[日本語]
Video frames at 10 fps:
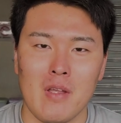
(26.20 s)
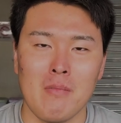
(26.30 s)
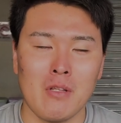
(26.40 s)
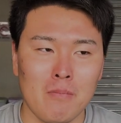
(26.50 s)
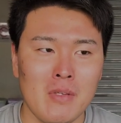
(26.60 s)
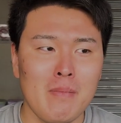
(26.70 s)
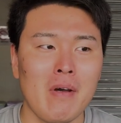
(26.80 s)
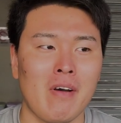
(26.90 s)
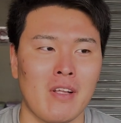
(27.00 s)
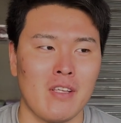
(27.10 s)
まあ、
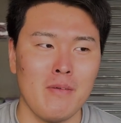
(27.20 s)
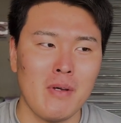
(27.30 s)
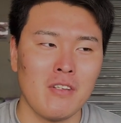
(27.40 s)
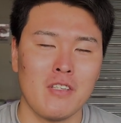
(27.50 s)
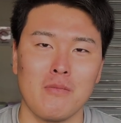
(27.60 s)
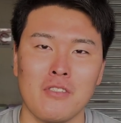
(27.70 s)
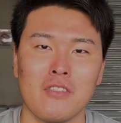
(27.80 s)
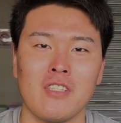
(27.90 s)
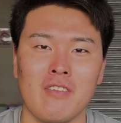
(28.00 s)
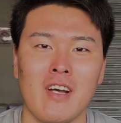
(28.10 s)
今は今の気持ち
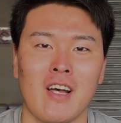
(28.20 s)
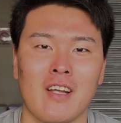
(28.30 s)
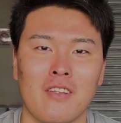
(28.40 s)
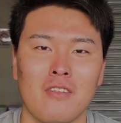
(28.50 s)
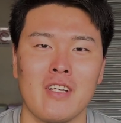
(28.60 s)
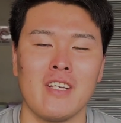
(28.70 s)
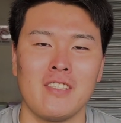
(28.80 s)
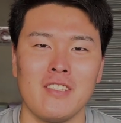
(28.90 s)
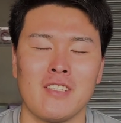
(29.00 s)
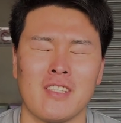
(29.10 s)
としてはとりあえ
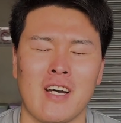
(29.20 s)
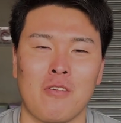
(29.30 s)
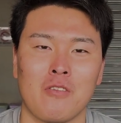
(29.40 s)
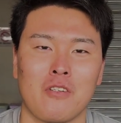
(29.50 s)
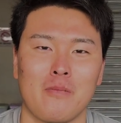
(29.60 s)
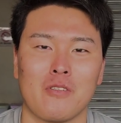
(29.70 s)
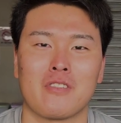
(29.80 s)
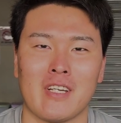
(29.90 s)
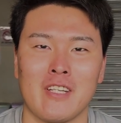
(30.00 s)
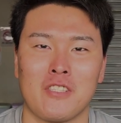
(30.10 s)
ずあ追い込みお
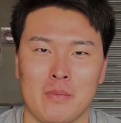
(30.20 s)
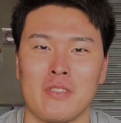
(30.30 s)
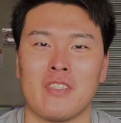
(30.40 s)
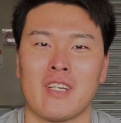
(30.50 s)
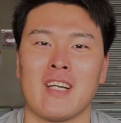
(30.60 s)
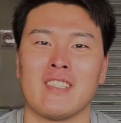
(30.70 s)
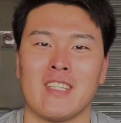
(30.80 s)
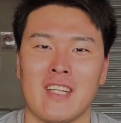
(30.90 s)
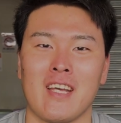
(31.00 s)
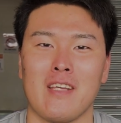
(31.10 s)
疲れ自分っていう感じで
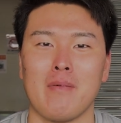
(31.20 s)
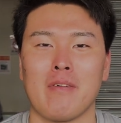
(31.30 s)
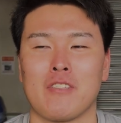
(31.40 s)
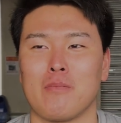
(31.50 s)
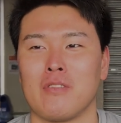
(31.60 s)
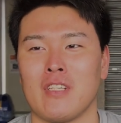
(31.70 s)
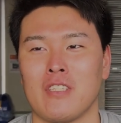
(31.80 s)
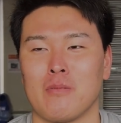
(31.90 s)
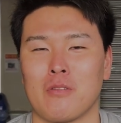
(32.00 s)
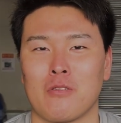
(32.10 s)
ね、今は自分で
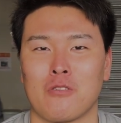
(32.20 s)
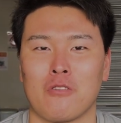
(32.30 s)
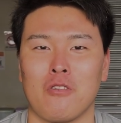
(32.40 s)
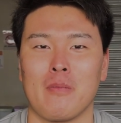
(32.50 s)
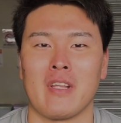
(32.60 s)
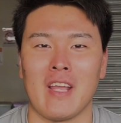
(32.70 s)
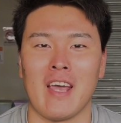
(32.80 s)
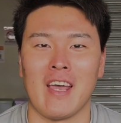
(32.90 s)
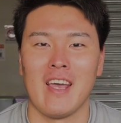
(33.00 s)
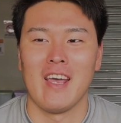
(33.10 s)
自分のことちょっと褒めて、
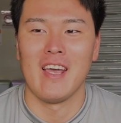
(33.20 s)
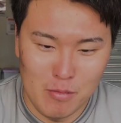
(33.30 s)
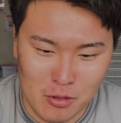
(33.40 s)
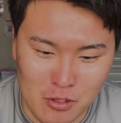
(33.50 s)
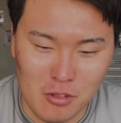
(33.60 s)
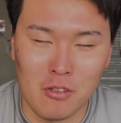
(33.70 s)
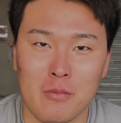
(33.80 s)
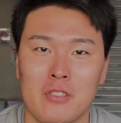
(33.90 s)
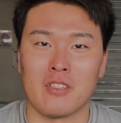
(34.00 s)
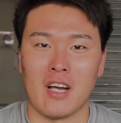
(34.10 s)
もう大
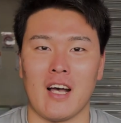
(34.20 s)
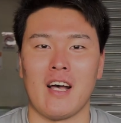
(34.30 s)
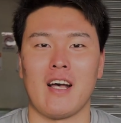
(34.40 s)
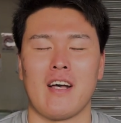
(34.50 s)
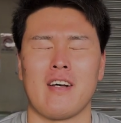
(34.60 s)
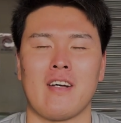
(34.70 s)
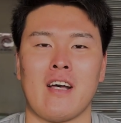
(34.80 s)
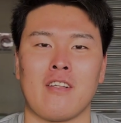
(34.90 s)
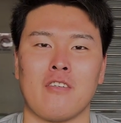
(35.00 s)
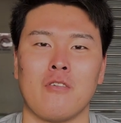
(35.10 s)
晦日
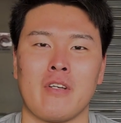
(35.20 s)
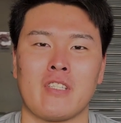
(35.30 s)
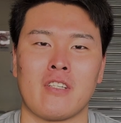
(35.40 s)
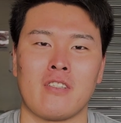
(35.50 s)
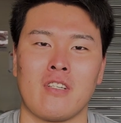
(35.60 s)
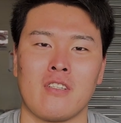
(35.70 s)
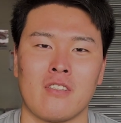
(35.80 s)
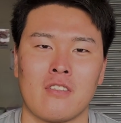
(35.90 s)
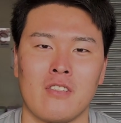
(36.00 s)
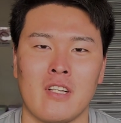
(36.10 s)
あの応援して
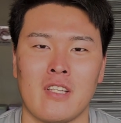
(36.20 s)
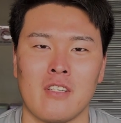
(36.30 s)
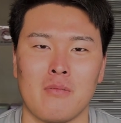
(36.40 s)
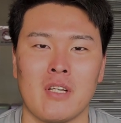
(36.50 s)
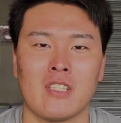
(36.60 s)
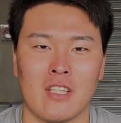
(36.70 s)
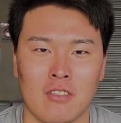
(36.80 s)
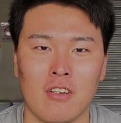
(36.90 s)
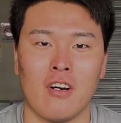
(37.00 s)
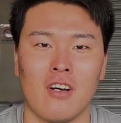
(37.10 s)
くれてる皆さ
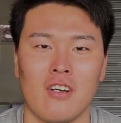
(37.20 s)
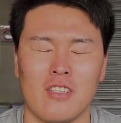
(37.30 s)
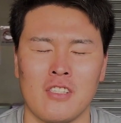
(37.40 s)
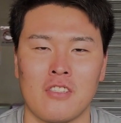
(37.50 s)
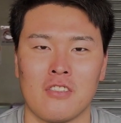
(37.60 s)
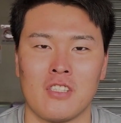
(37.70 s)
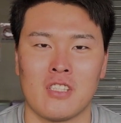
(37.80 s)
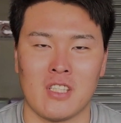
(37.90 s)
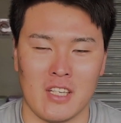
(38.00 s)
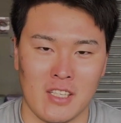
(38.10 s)
んと一緒に
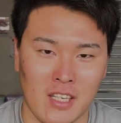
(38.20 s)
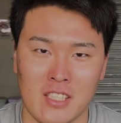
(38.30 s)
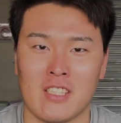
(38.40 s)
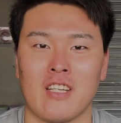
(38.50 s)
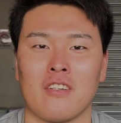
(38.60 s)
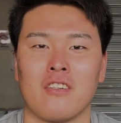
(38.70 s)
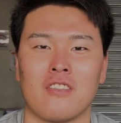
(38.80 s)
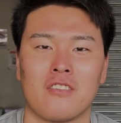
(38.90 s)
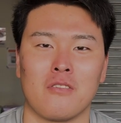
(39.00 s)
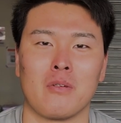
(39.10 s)
しっかり勝ちたいと、
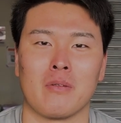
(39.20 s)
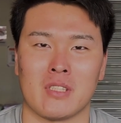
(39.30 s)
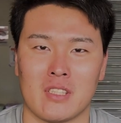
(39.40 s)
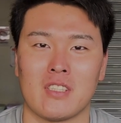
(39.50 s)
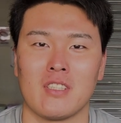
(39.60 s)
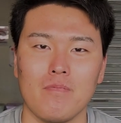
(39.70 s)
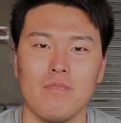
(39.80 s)
そう思います。